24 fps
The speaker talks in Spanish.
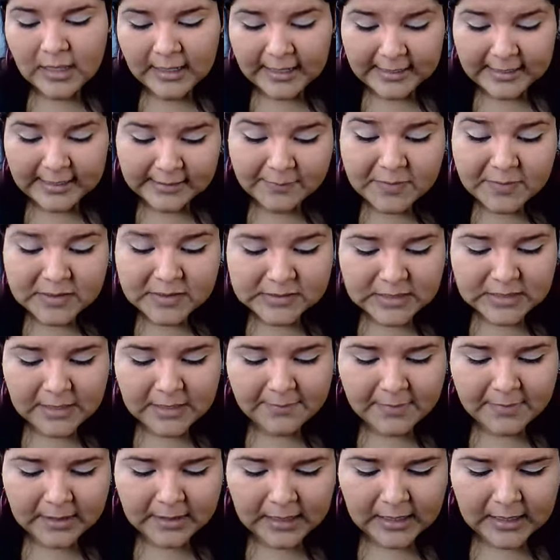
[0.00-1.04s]
Que también es de la
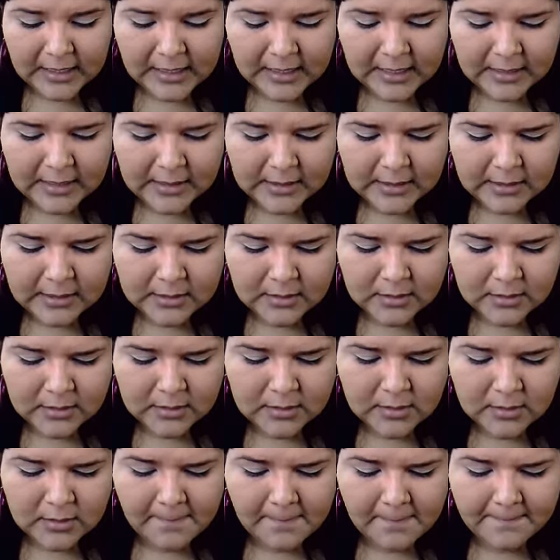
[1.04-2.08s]
marca
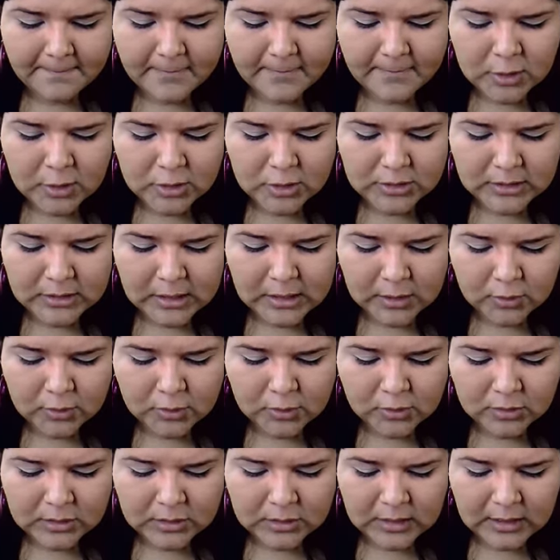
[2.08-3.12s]
Verónica
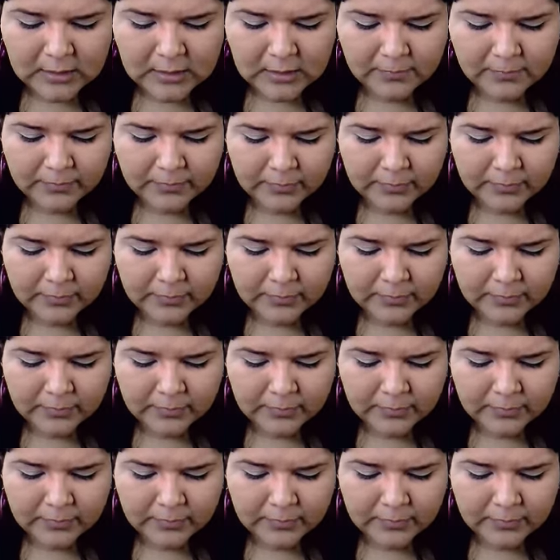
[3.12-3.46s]
Conti.